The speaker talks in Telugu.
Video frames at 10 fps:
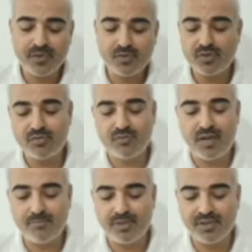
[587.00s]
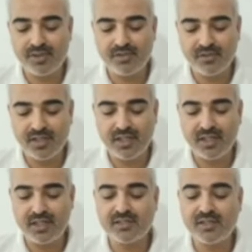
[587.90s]
నాడీ జ్ఞానము
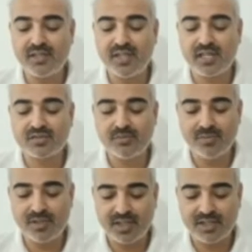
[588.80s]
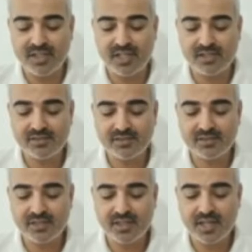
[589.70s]
షట్చక్ర నిరూపణ
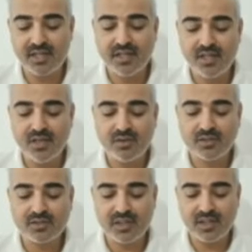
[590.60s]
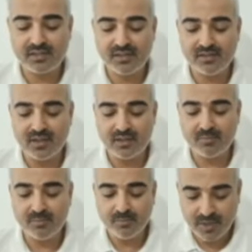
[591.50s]
తర్వాత ప్రాణాయామం
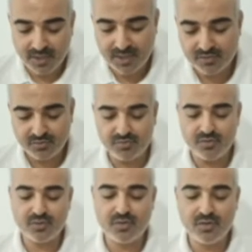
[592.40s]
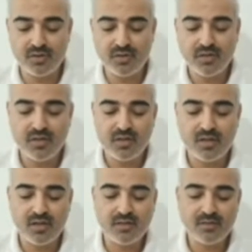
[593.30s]
ద్వారా సమాధి యొక్క
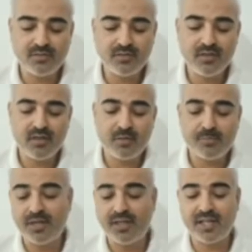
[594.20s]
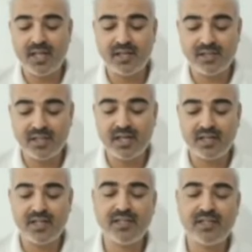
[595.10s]
ప్రాప్తిని పొందుతారు
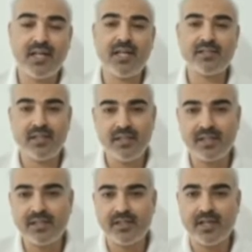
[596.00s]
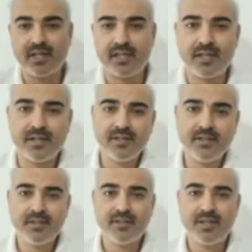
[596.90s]
ఈ మార్గంలోని యోగులు
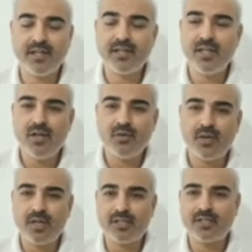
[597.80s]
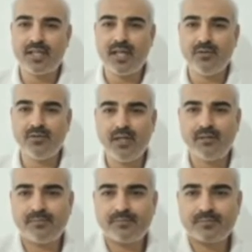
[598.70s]
లేక జీవితం
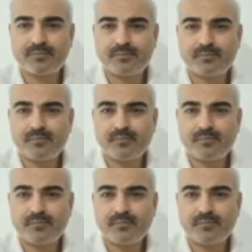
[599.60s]
మొత్తం కూడా